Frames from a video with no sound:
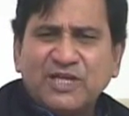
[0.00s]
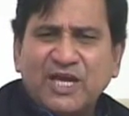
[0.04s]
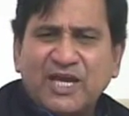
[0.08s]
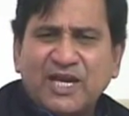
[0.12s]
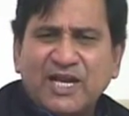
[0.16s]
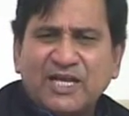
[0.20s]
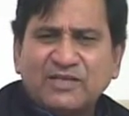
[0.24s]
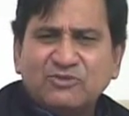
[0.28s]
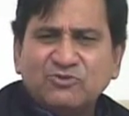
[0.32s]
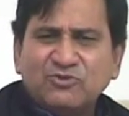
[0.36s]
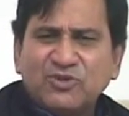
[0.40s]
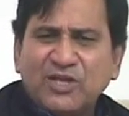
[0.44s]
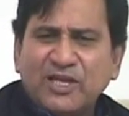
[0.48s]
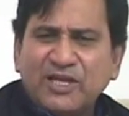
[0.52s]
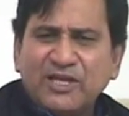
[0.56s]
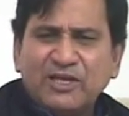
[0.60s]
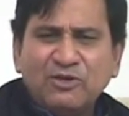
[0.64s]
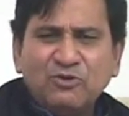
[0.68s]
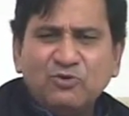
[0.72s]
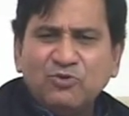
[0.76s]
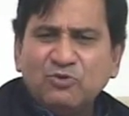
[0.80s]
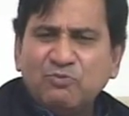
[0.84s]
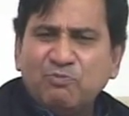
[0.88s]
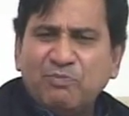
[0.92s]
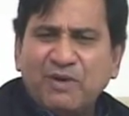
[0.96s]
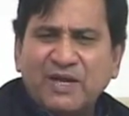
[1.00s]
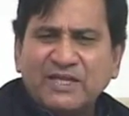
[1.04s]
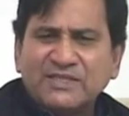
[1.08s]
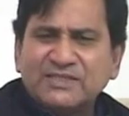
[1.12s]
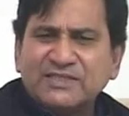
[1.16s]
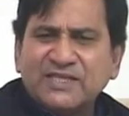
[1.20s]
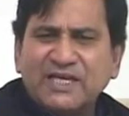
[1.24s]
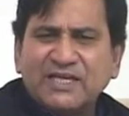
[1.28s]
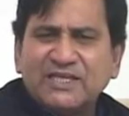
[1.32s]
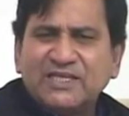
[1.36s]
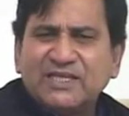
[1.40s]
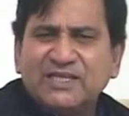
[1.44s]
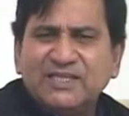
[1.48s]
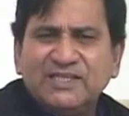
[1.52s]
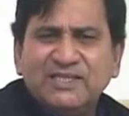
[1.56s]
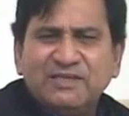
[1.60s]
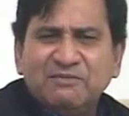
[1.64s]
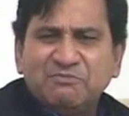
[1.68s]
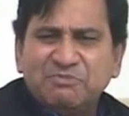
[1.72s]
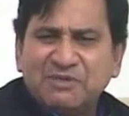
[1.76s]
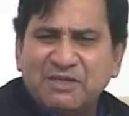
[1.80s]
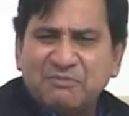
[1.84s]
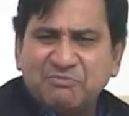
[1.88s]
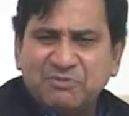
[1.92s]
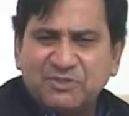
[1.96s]
नाराज हो जाएंगे लोग पांच साल के लिए
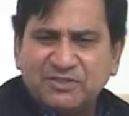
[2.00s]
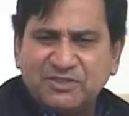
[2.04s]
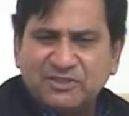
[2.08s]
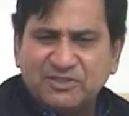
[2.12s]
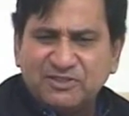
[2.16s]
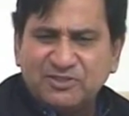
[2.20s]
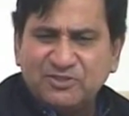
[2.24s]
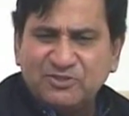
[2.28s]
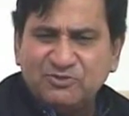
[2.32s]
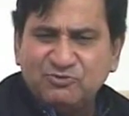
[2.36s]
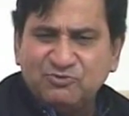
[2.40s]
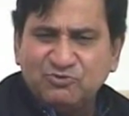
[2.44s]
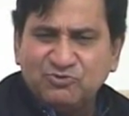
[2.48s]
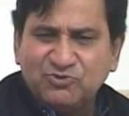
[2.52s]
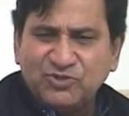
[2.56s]
अपना प्रतिनिधि